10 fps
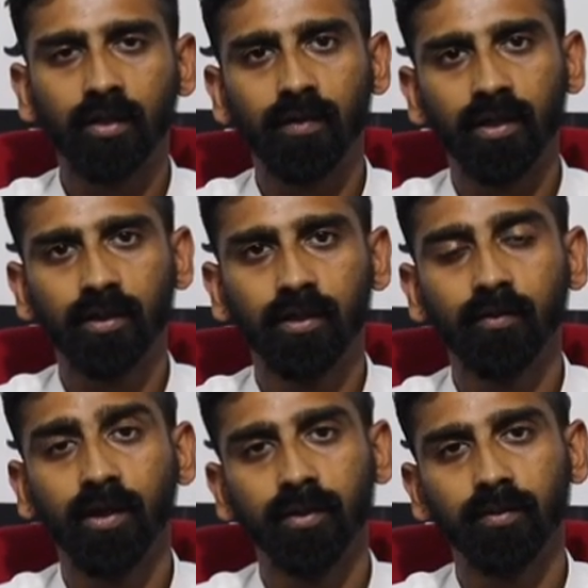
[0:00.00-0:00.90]
வடக்கு
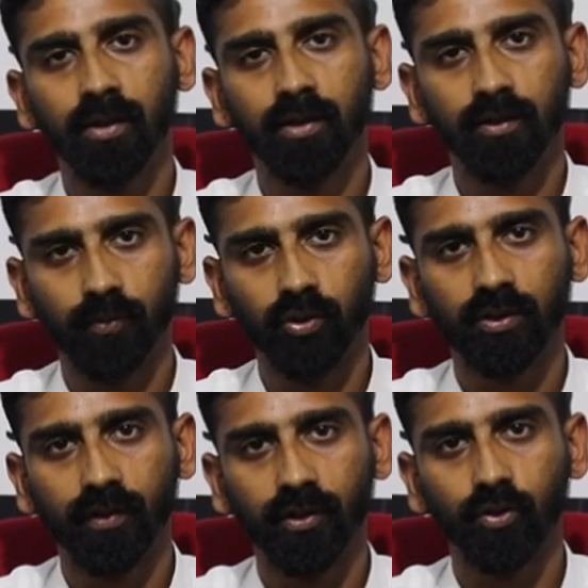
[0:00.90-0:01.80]
வடக்கு மாகாணத்தை பொறுத்த
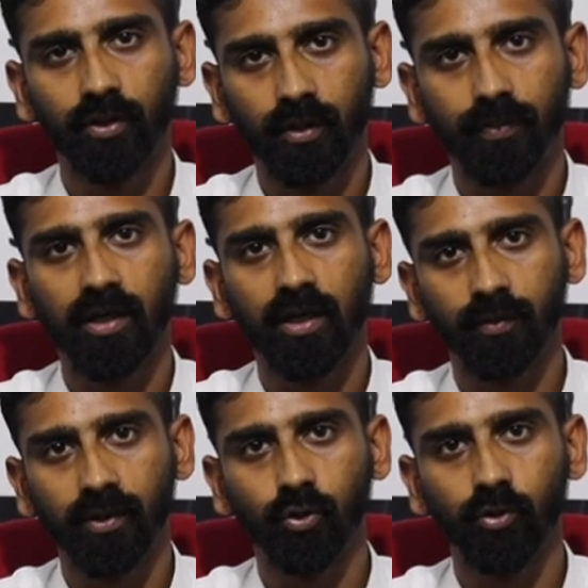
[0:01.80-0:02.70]
வரைக்கும் இருக்கிற
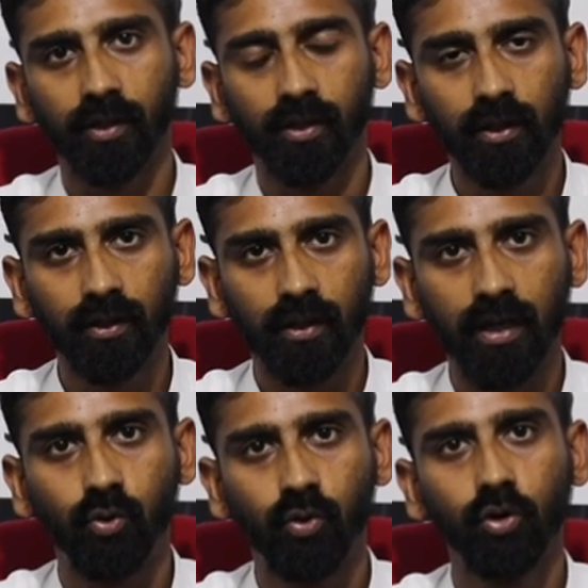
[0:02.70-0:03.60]
பாராளுமன்ற உறுப்பினர்கள்
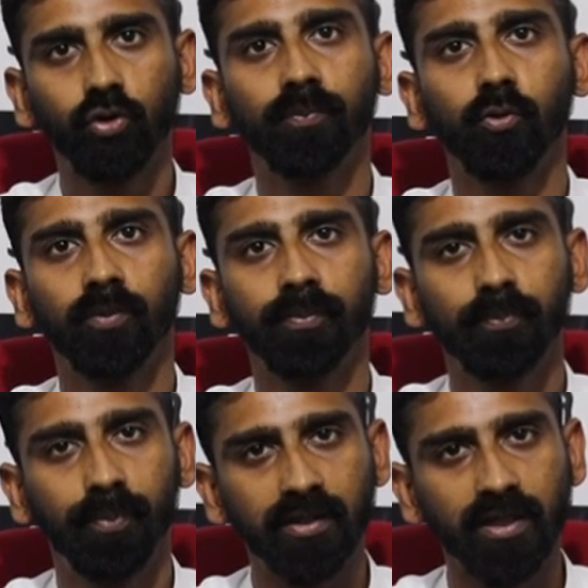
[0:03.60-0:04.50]
அவங்களோட பொறுப்பு
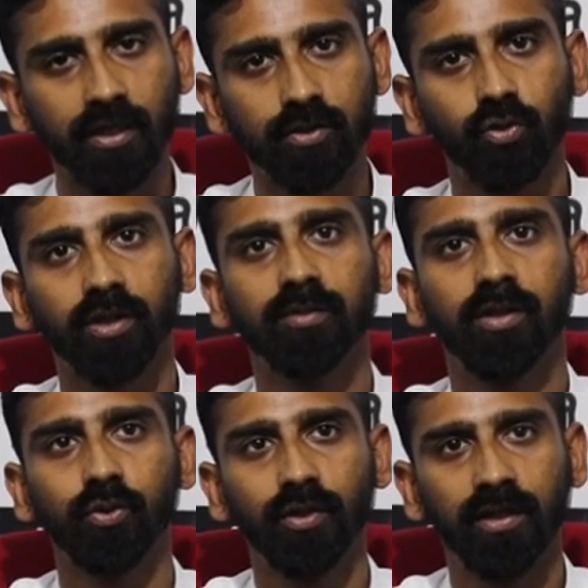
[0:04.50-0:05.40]
பிரச்சனையை சொல்கிறது
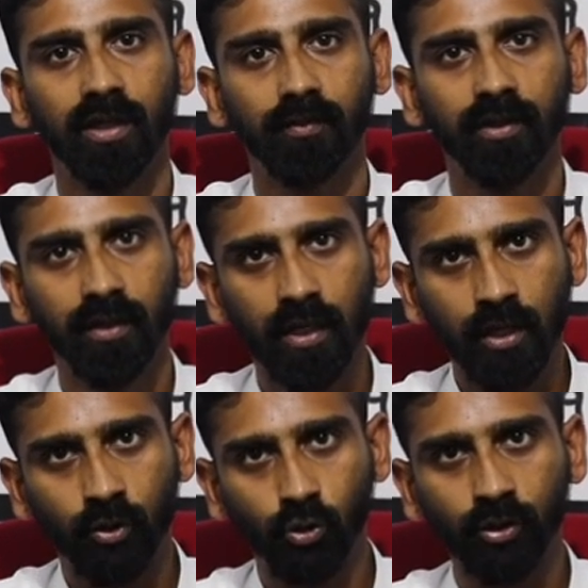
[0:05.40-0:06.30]
மட்டும் இல்லாமல்
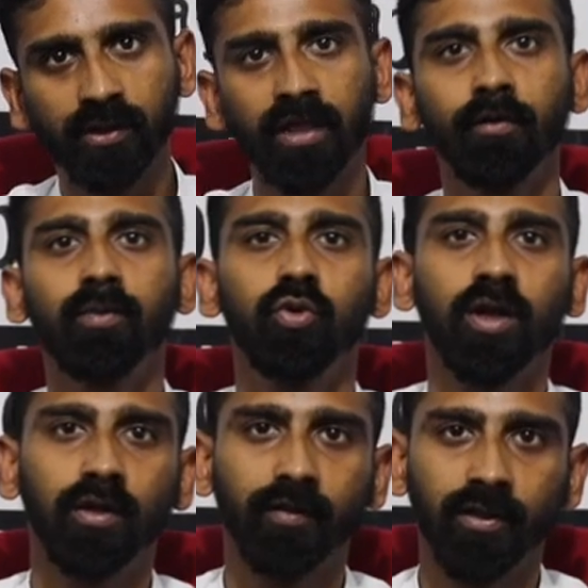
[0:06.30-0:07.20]
ஒரு தீர்வை
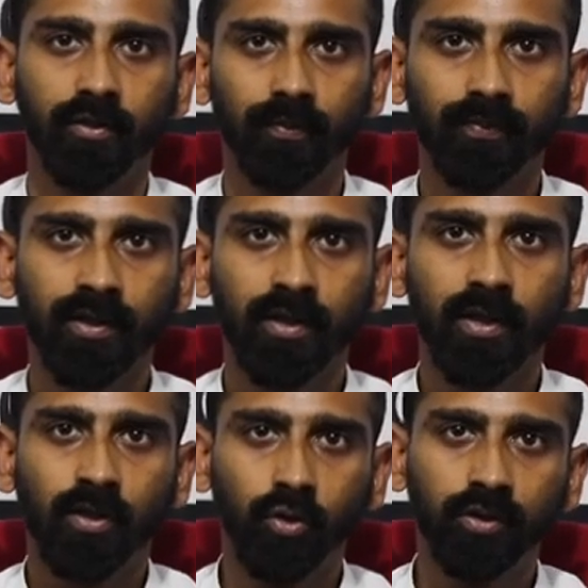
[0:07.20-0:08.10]
முன்னால் வைக்கணும்
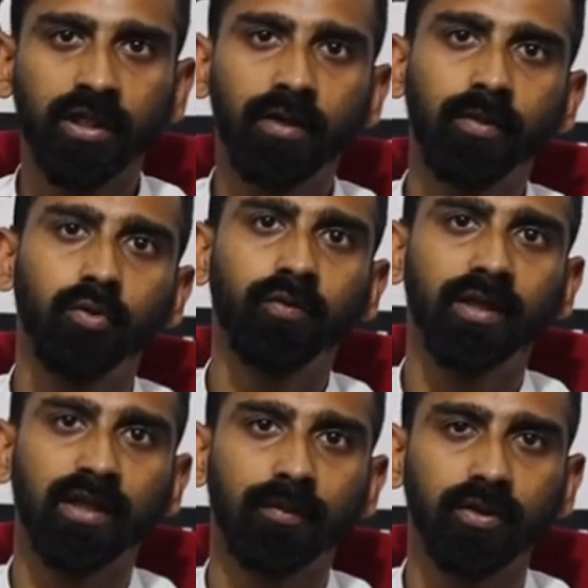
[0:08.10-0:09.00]
ஒரு தீர்வை
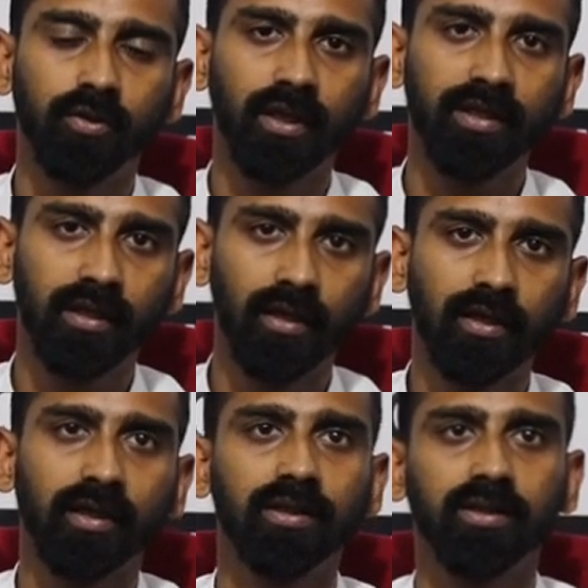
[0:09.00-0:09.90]
முன்வைத்தால் மட்டும்தான்
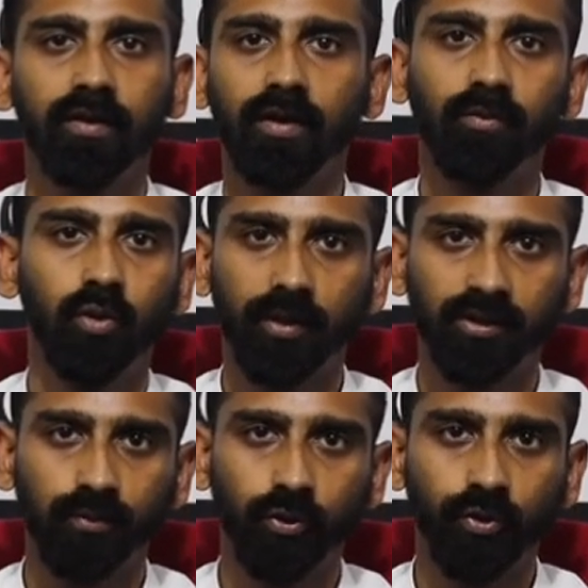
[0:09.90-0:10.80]
எங்களுக்கு அந்த தீர்வை
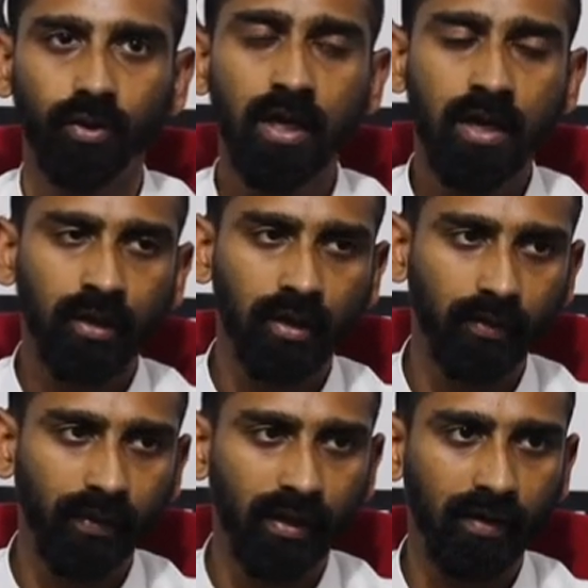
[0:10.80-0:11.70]
அமுல்படுத்த முடியும்
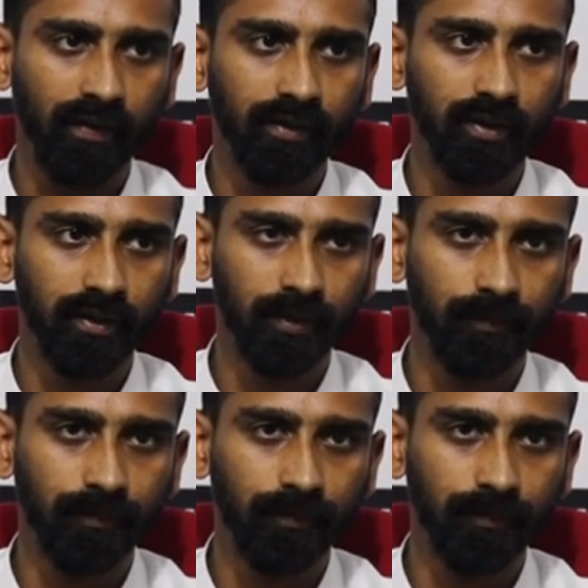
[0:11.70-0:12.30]
ஆகவே நான் வந்து